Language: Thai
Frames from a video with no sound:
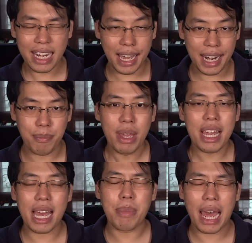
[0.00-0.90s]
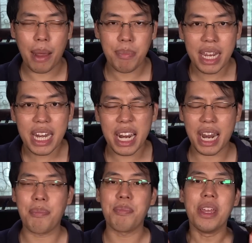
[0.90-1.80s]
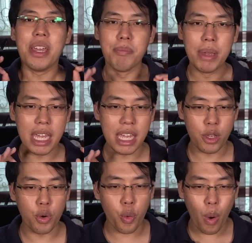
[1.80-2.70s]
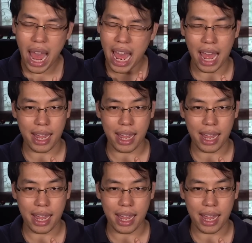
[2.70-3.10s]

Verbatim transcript: นะครับคำถามนี้นะครับมีอยู่ว่า